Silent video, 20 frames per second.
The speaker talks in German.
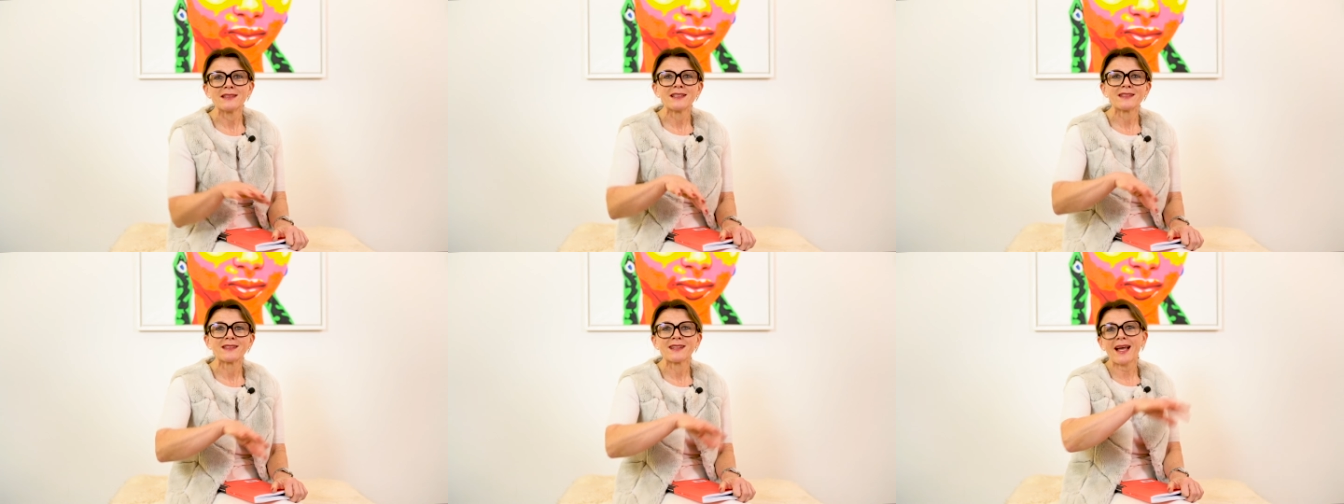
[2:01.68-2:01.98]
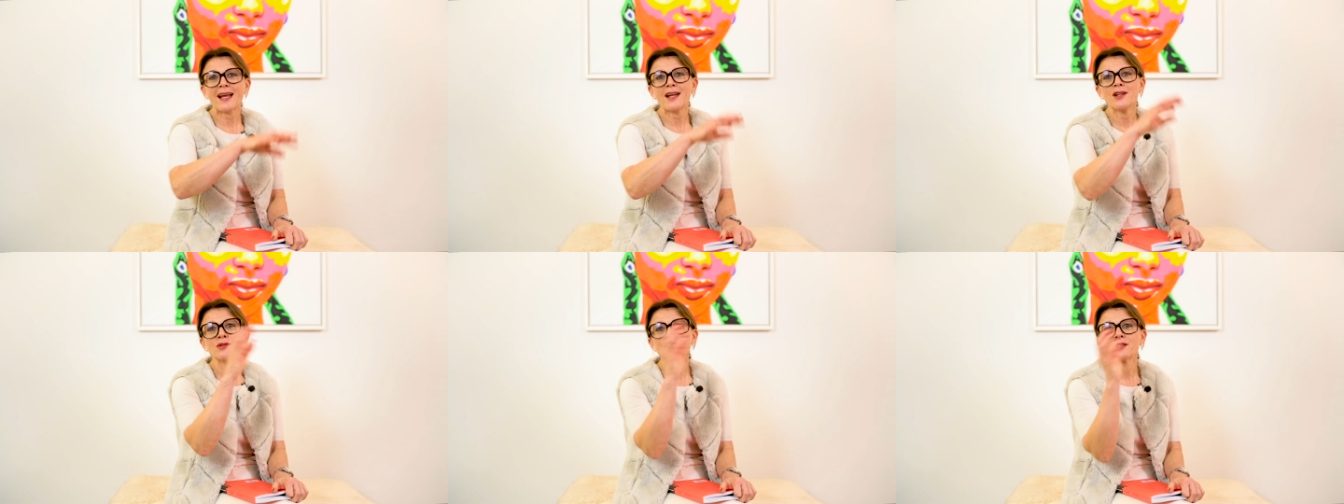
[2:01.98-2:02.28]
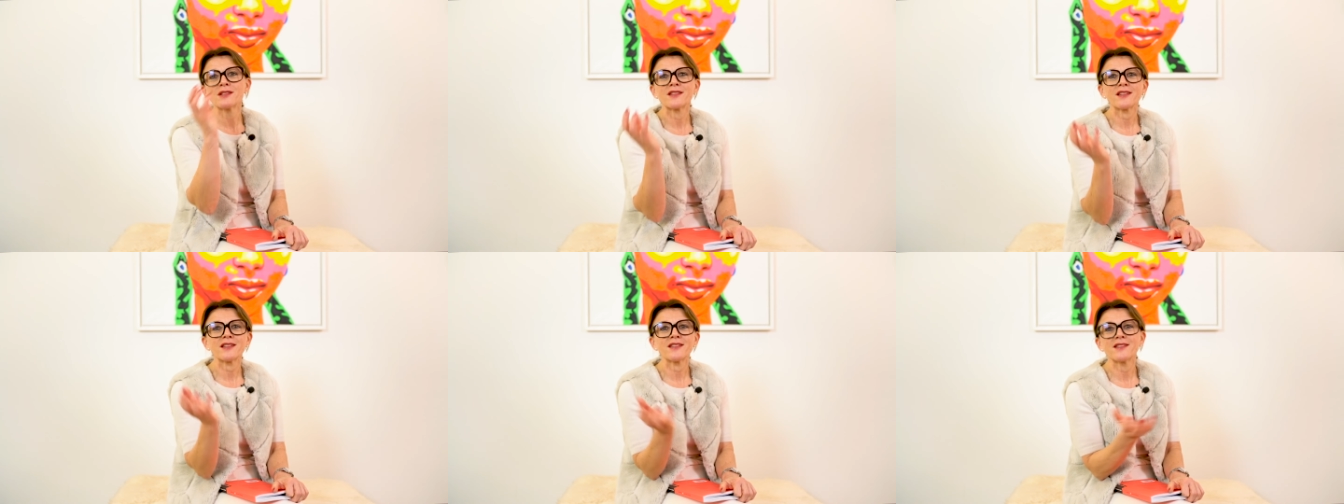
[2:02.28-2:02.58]
eine
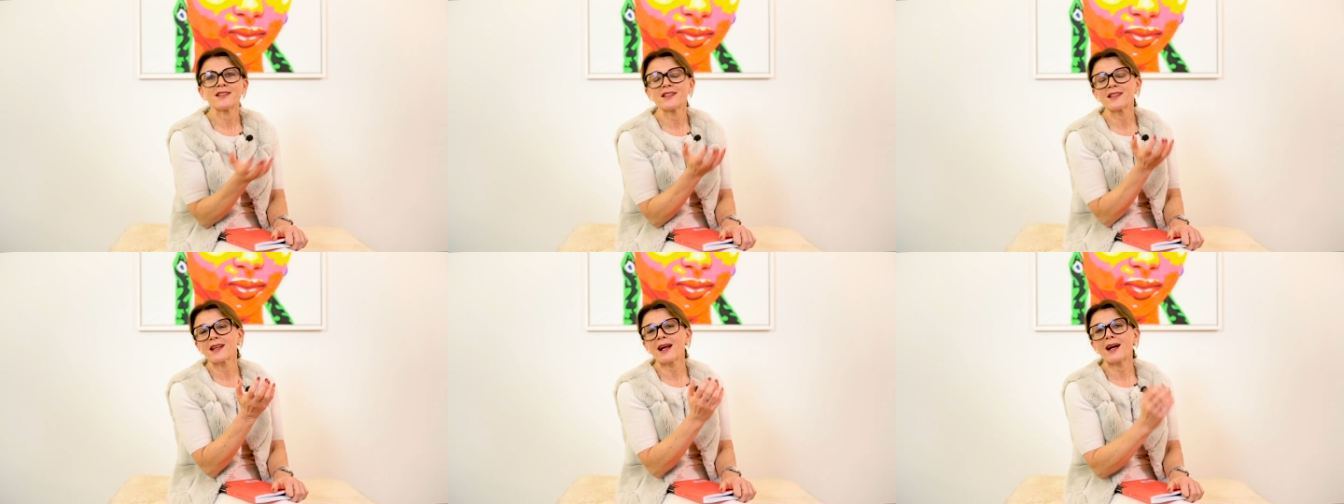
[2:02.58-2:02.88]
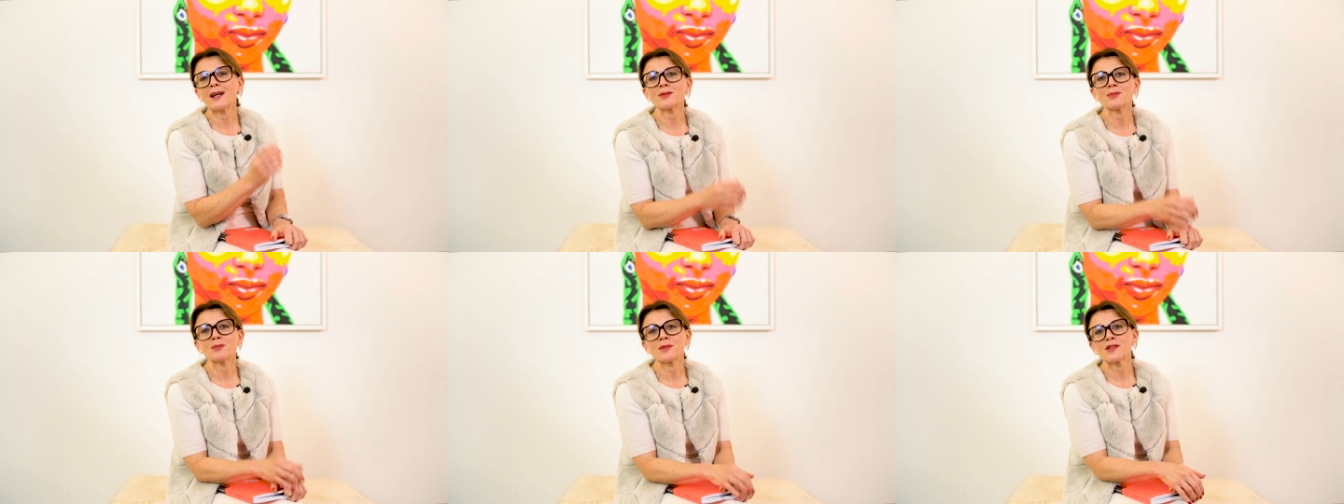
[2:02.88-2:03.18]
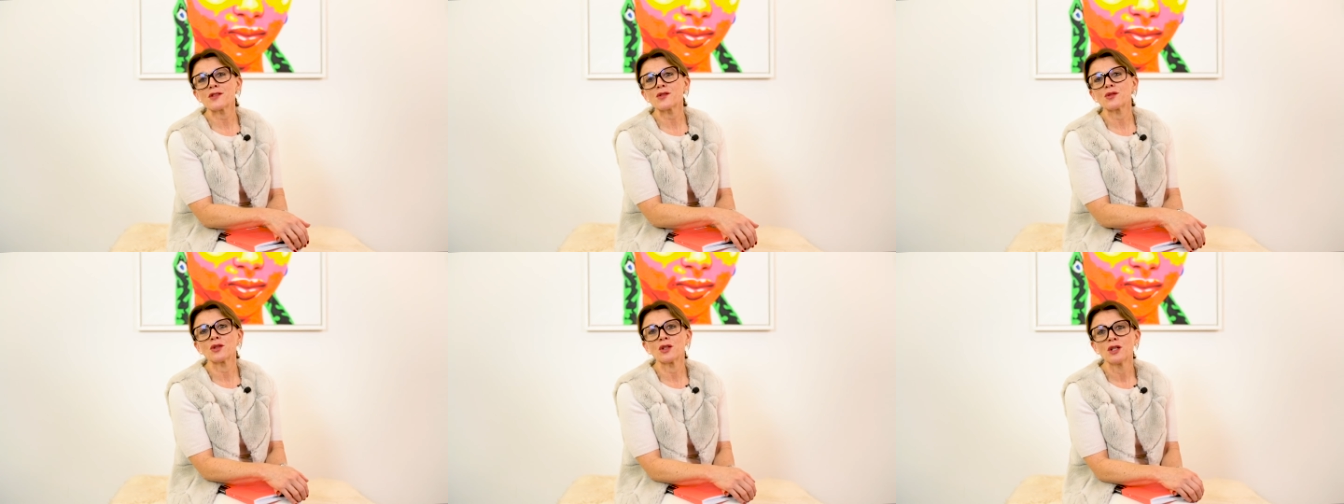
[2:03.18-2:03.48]

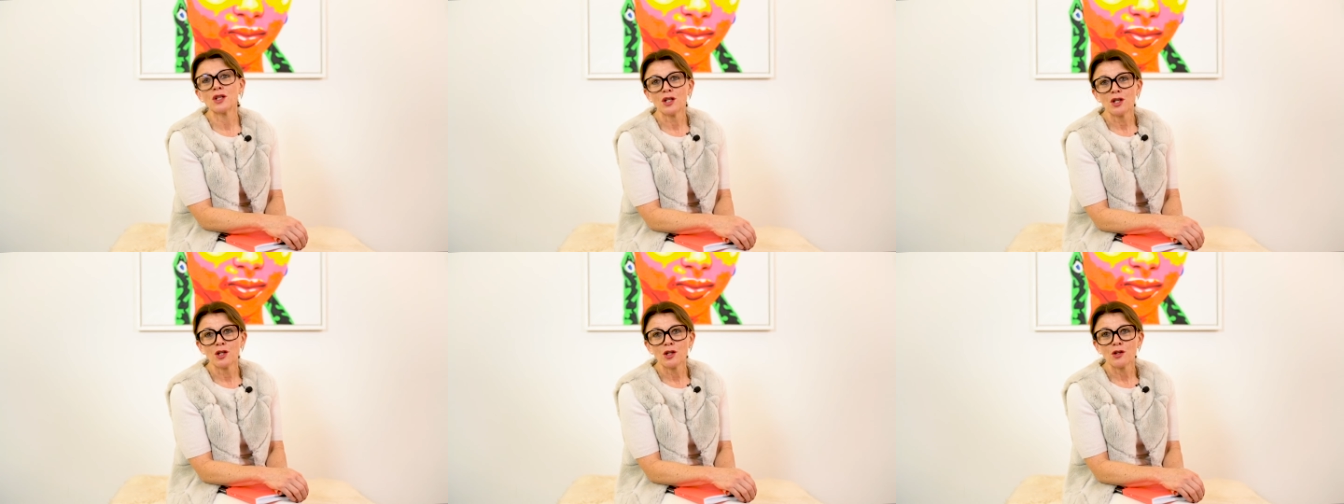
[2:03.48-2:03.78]
360-Grad-Messung